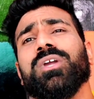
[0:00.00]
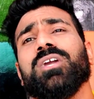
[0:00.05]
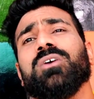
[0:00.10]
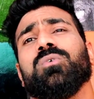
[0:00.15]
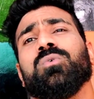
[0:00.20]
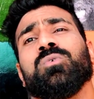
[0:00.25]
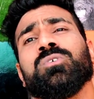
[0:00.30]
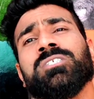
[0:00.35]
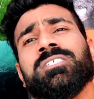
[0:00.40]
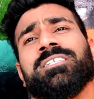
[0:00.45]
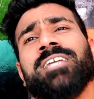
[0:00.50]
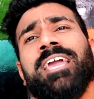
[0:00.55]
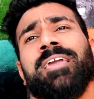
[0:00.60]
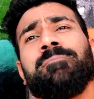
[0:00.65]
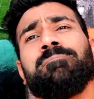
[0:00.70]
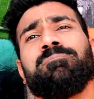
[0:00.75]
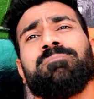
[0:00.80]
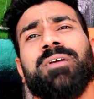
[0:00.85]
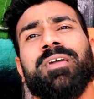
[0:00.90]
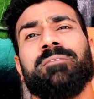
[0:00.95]
कि उस
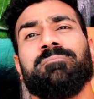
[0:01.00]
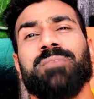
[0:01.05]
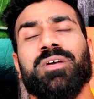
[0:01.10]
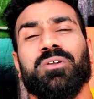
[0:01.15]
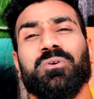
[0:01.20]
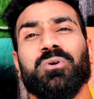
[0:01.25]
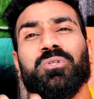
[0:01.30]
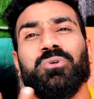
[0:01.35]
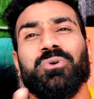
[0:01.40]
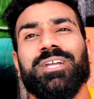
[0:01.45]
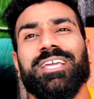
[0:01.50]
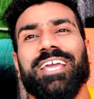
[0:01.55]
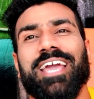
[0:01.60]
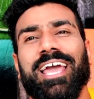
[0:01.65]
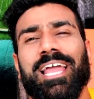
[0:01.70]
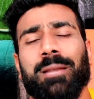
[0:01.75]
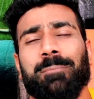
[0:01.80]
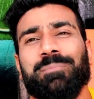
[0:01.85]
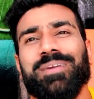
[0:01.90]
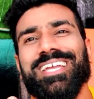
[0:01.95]
टाइम पे मेरे को थोड़ी
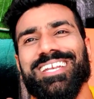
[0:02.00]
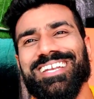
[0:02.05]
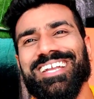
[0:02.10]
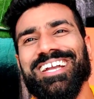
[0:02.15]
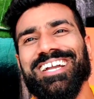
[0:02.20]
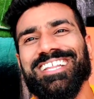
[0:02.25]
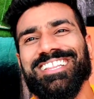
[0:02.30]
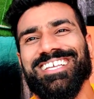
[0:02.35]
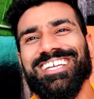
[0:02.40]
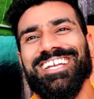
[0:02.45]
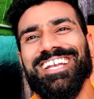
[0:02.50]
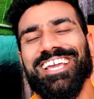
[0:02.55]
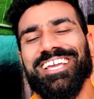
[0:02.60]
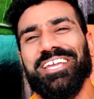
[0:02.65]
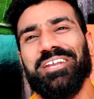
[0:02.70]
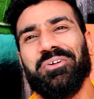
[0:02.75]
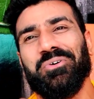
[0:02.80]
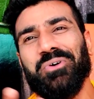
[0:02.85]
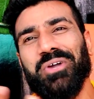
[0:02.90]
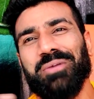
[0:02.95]
हेल्प की लीड थी
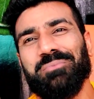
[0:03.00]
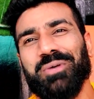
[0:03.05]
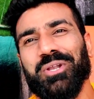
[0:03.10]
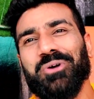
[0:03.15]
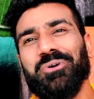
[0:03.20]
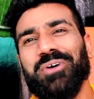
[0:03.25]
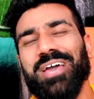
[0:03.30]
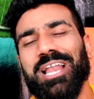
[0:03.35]
लेकिन कोई मेरे